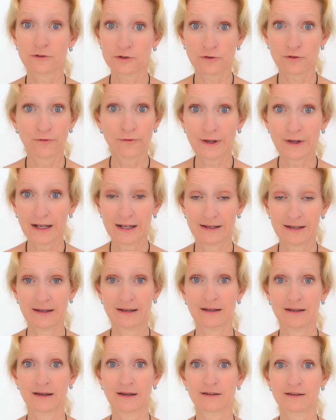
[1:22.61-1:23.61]

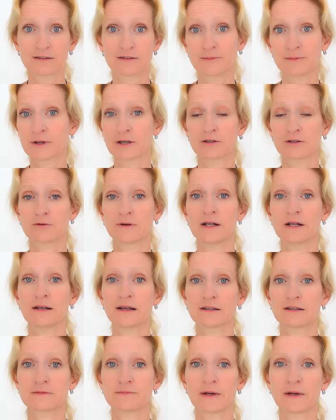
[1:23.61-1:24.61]
vielen spirituellen
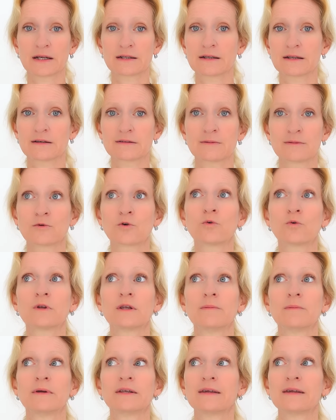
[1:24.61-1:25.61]
Aspekten, also im
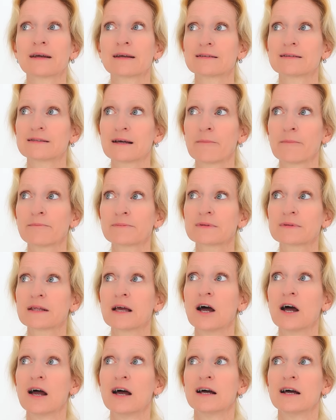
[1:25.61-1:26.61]
Grunde mit der gesamten
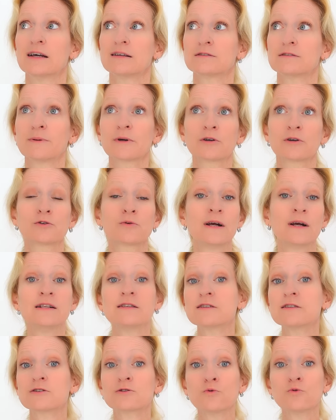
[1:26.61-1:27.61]

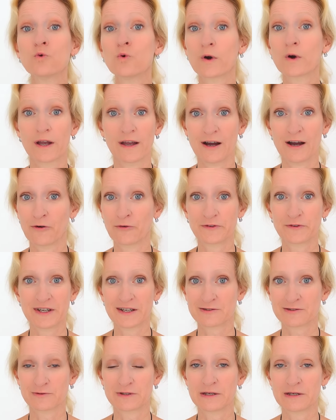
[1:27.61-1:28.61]
spirituellen Suche, auf
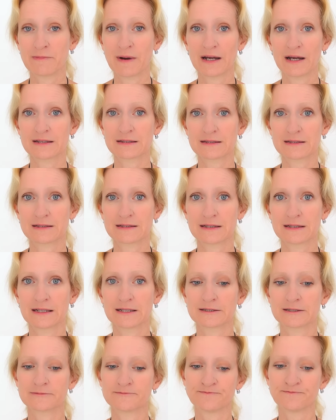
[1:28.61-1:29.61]
der so die meisten
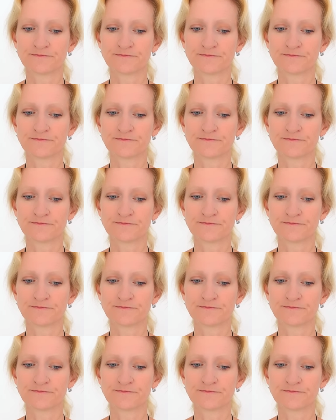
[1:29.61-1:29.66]
sind,